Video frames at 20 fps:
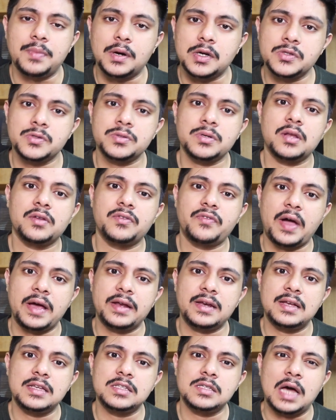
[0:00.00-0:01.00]
পার্সোনাল
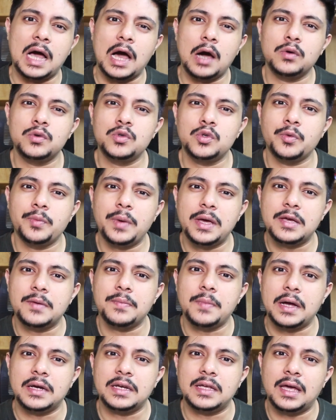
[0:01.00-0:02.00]
ফাইন্যান্স হাউ টু মেক
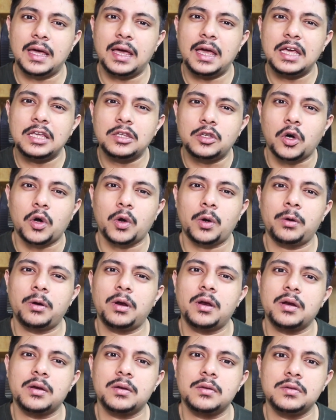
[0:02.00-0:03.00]
মানি এই
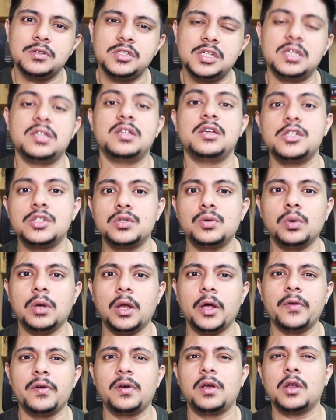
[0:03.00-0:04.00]
ধরনের যে নিশগুলো
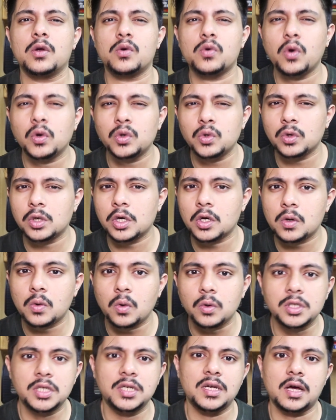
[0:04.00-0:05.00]
এগুলো কতটা
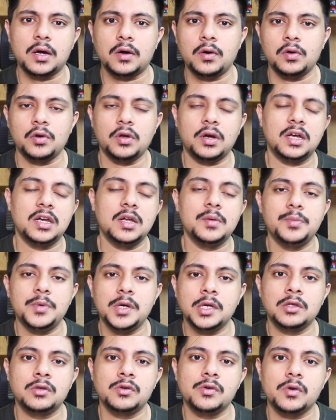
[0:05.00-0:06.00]
কঠিন এখন এখানে
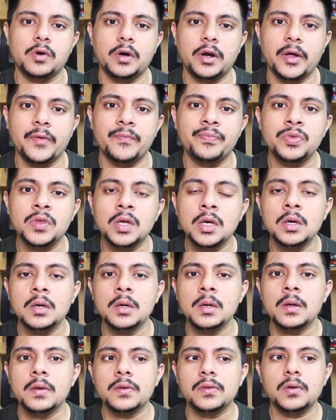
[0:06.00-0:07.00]
ব্রেক থ্রু করা
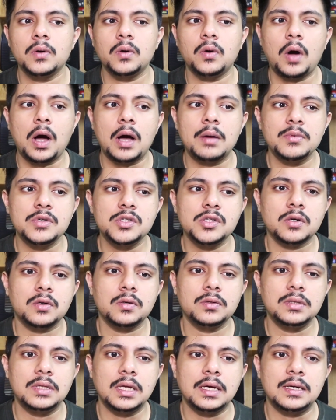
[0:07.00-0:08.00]
তো আমি
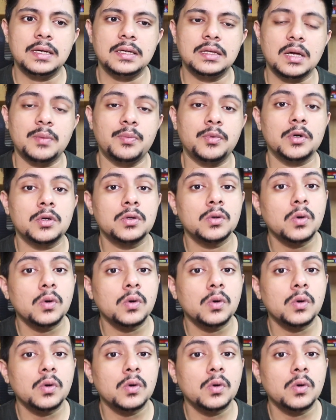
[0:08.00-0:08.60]
যখন দেখি তারপর